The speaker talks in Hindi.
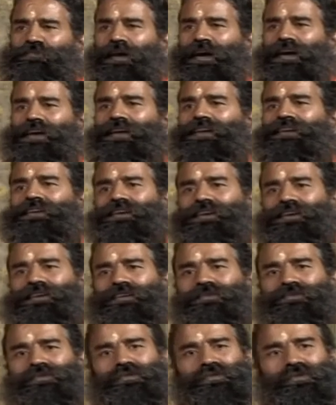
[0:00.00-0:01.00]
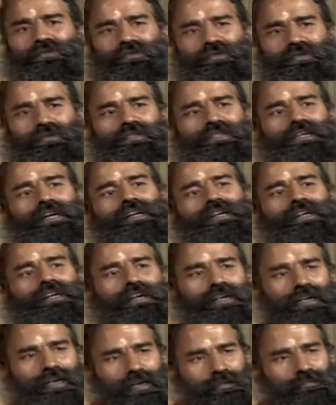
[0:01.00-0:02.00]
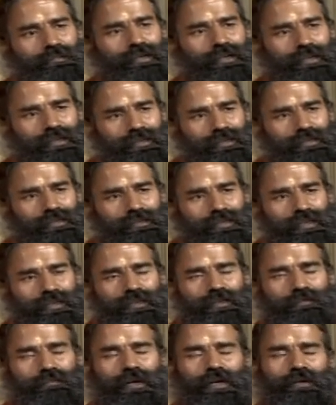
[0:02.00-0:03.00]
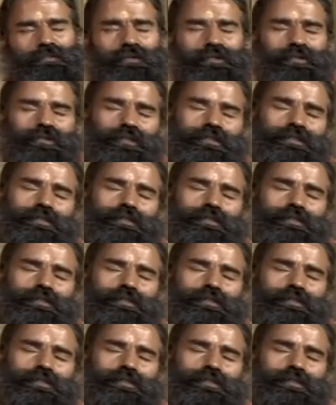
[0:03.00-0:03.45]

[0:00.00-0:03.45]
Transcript: पहली है ना उसको सुलझाने का काम करते हैं संत महापुरुष